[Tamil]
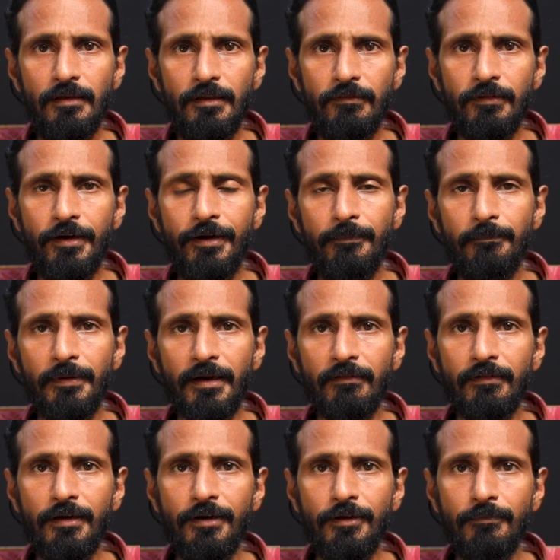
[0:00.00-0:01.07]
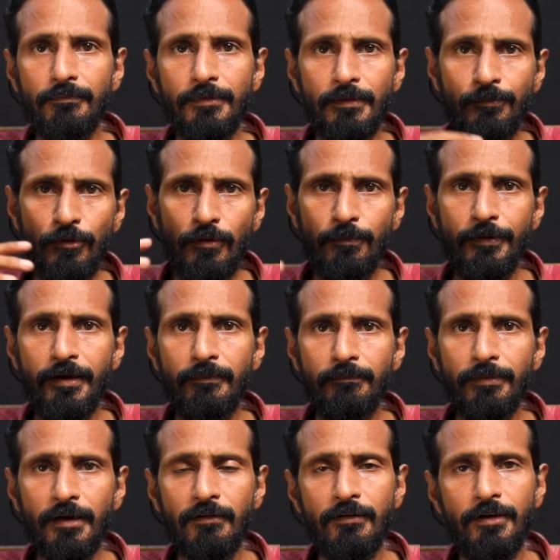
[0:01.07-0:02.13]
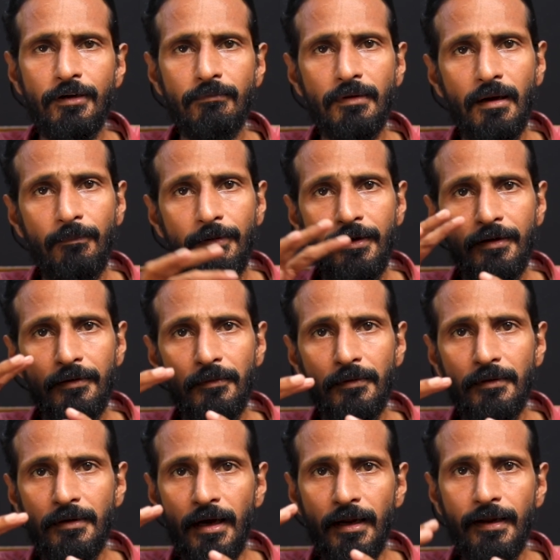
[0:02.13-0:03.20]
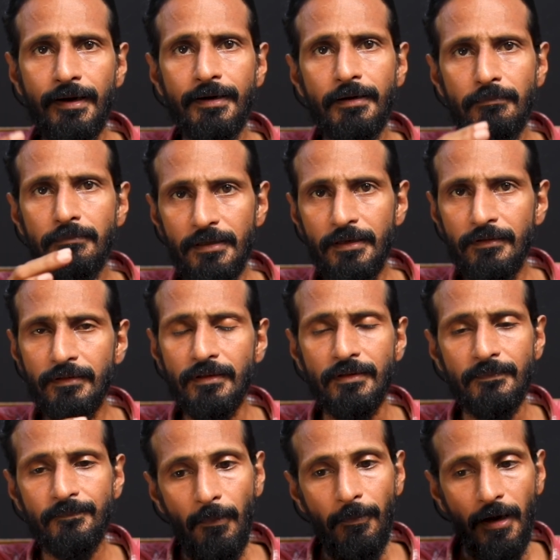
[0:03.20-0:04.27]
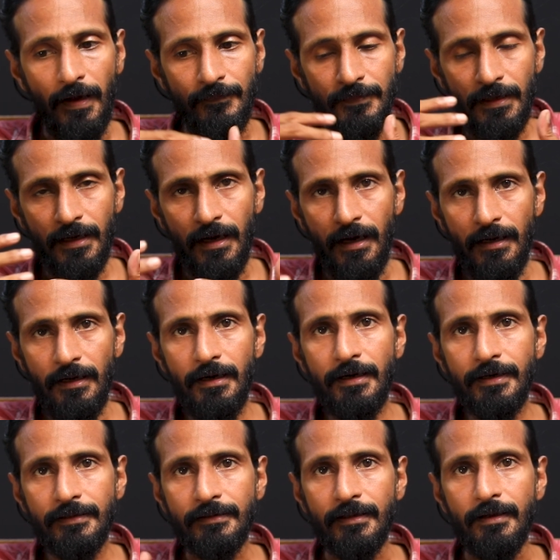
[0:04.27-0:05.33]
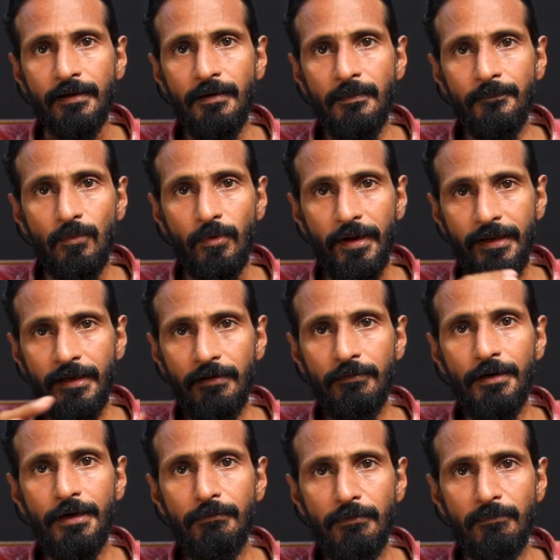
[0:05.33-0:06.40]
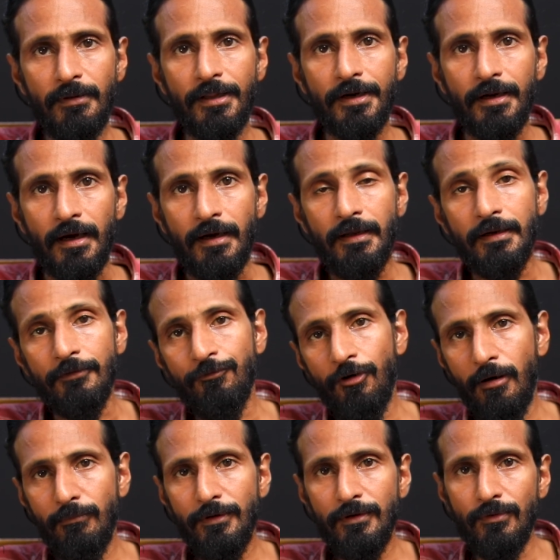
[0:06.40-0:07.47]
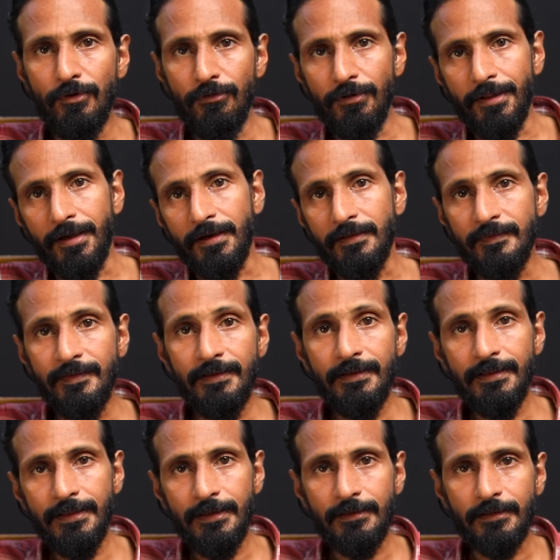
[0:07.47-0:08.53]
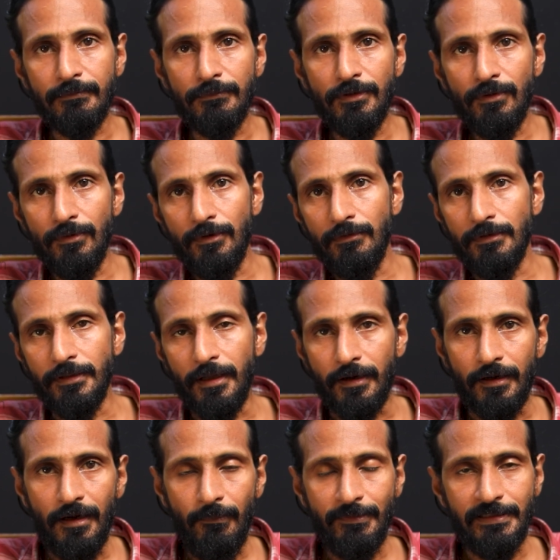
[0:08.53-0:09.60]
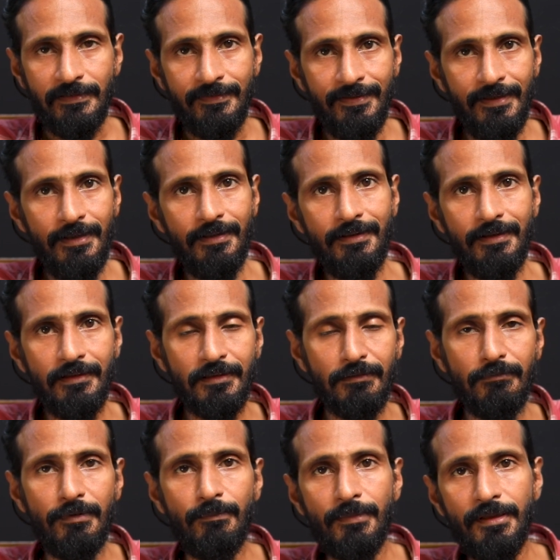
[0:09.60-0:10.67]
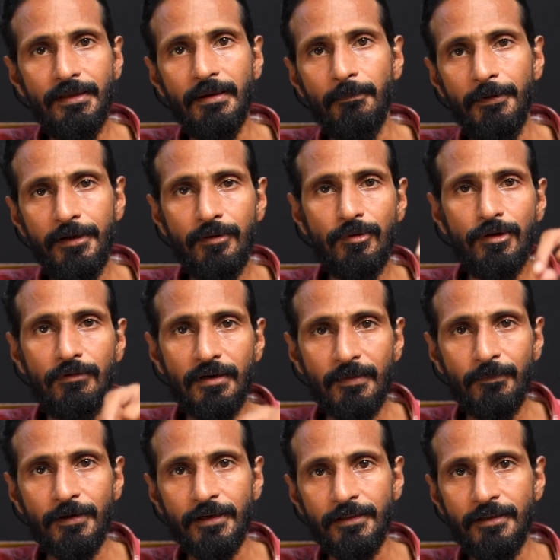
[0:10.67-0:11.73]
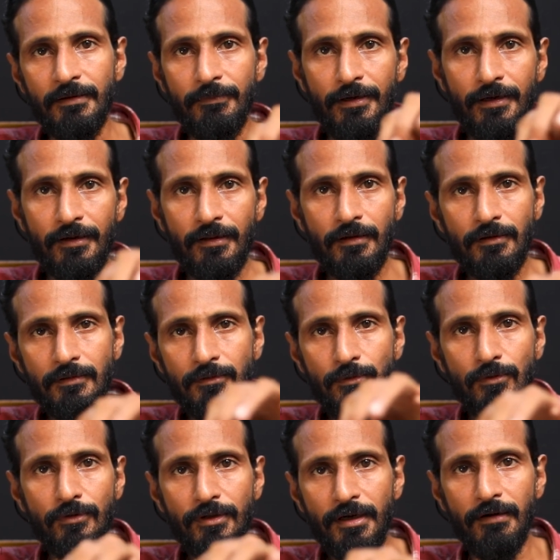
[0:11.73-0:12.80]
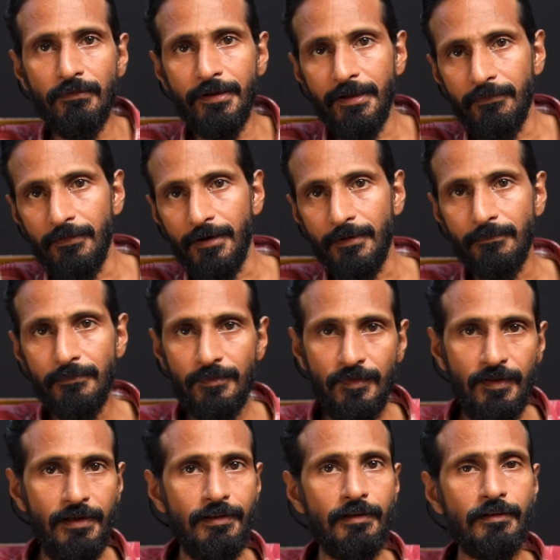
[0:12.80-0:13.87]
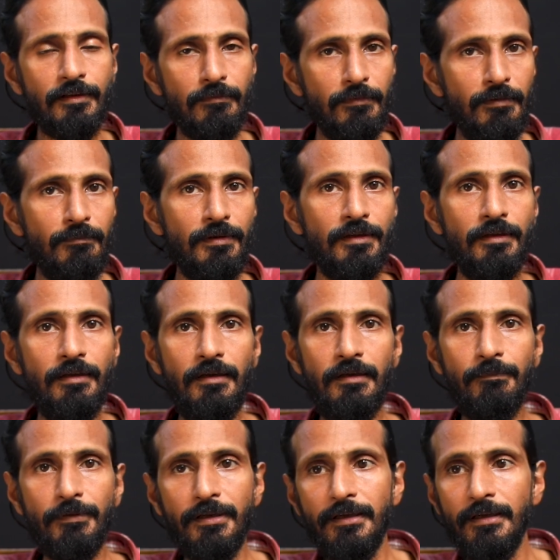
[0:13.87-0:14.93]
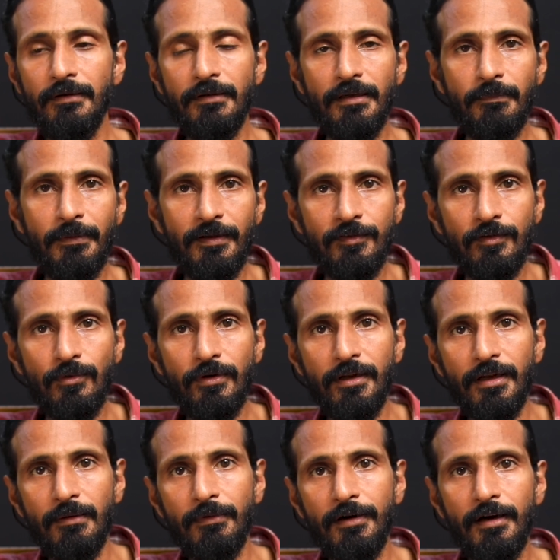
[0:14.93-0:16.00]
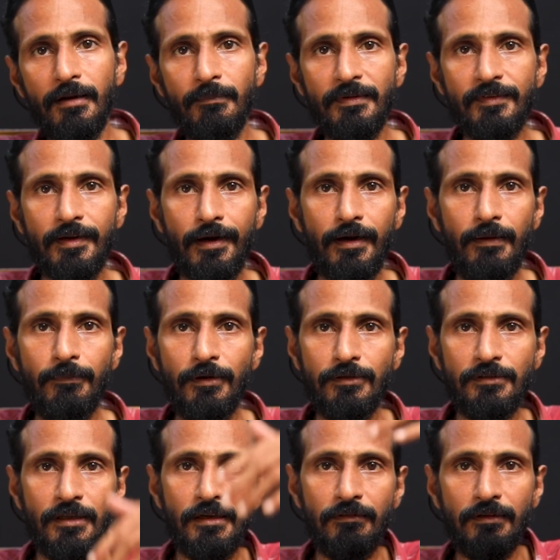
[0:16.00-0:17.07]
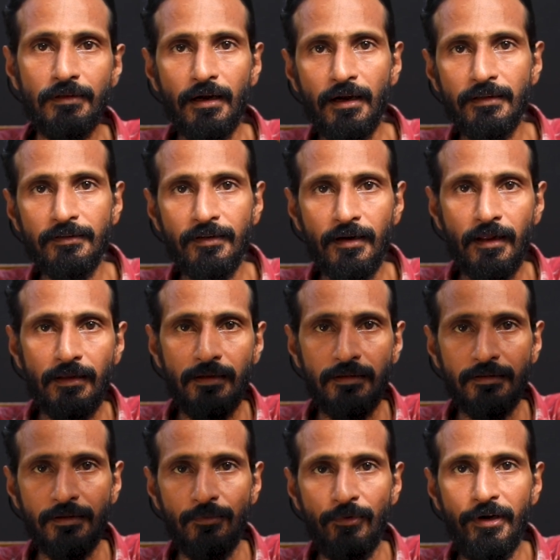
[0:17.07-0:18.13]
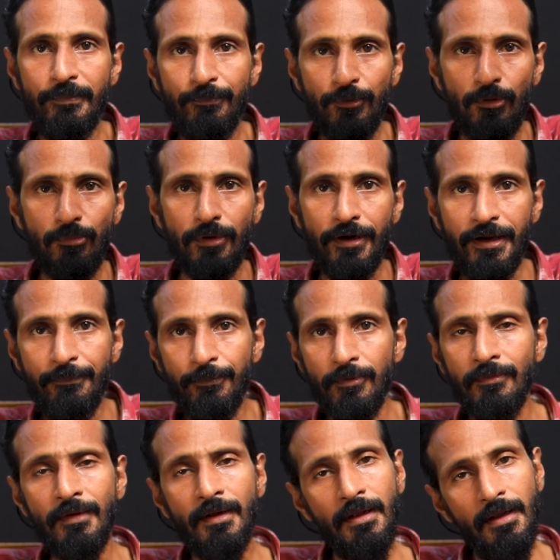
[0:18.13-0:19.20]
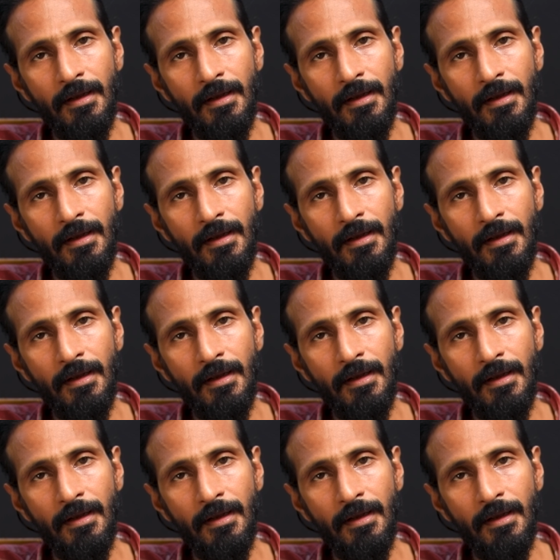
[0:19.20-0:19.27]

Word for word: இவரிடம் பெற வேண்டும் இந்த போப்பிடம் பெற வேண்டும் அப்படின்ற ஒரு காலகட்டம் இருந்தது அப்போ அந்த காலகட்டத்தை உடைக்க வேண்டும் என்பதற்காக ரிஃபார்ம்னு கொண்டு வந்தாங்க சீர்திருத்தம்னு கொண்டு வந்தாங்க அப்போ அந்த சீர்திருத்தம் என்பது எப்படி கொண்டு வரப்பட்டது அப்படின்றத கூர்ந்து கவனிக்க வேண்டும் சீர்திருத்தம் என்பது இப்போ நீங்கள் இங்கே பேசக்கூடிய நபர்கள்லாம் பேசுகிறாங்களே பகுத்தறிவு நாங்கள் சனாதனத்தை ஒழிப்போம் அழிப்போம்